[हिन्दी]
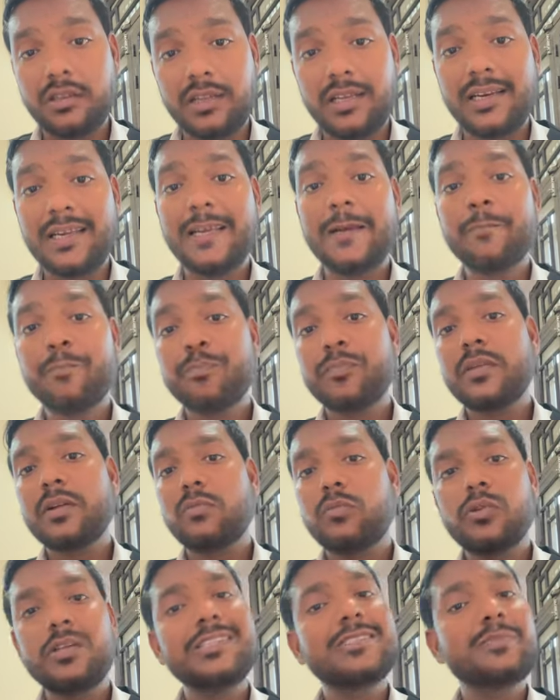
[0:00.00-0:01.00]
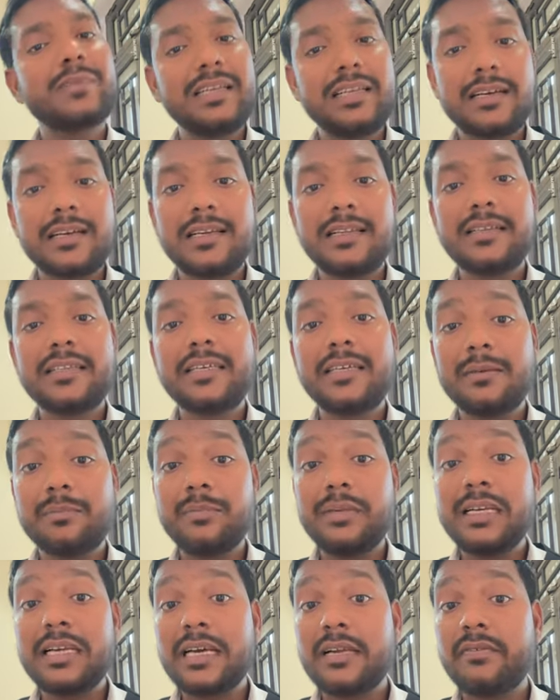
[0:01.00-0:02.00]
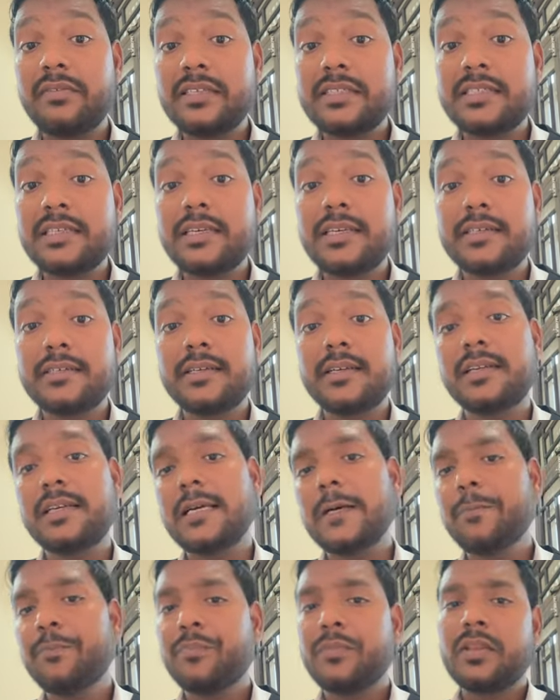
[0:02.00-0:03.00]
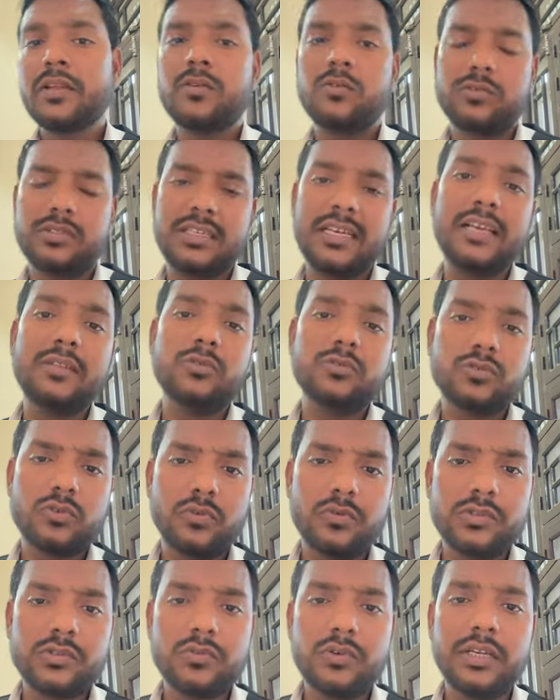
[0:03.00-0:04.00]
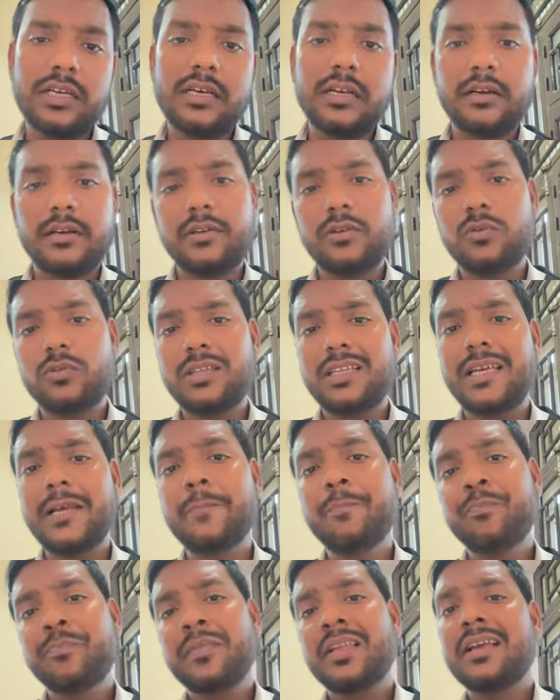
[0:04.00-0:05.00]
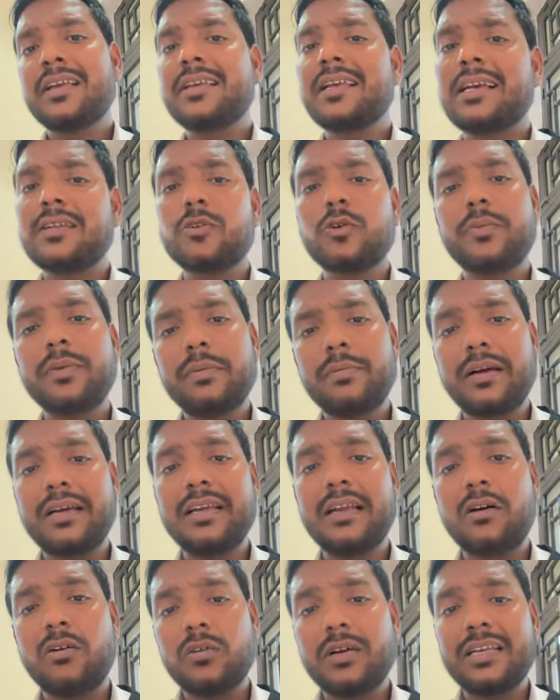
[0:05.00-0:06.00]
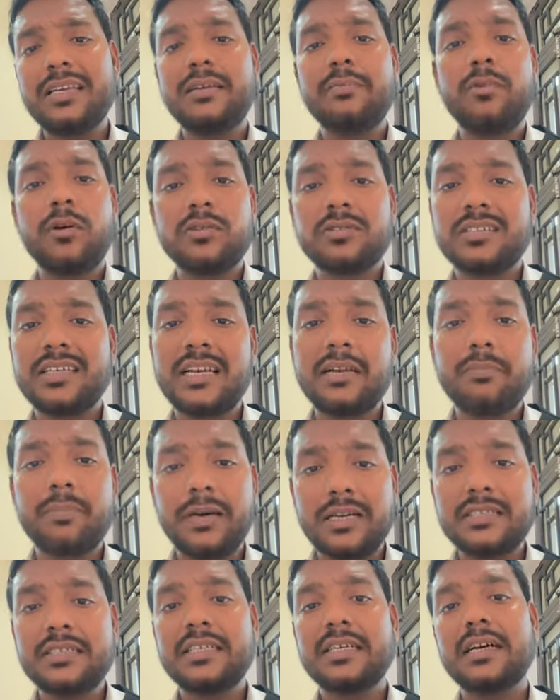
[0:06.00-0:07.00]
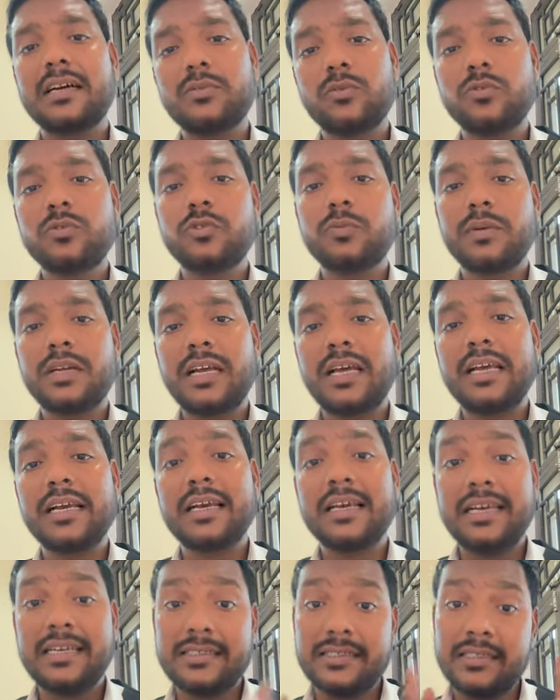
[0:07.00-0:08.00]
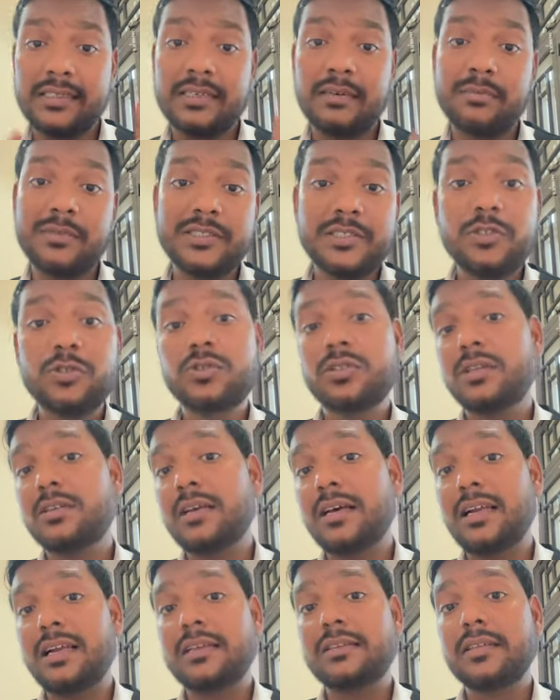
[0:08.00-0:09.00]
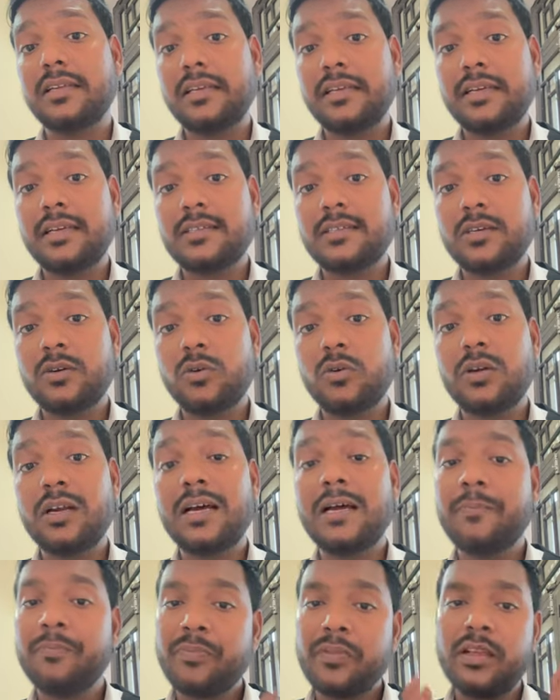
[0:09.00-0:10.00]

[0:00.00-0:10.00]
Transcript: की पुलिस भी लिख लेती है बिना इन्वेस्टिगेशन के शायद उसको वसूली करनी होती या जो भी महिलाओं के लिए बहुत सारे फर्जी कानून जो बनाए गए हैं जिनका मिसयूज अलग तरीके से हो रहा है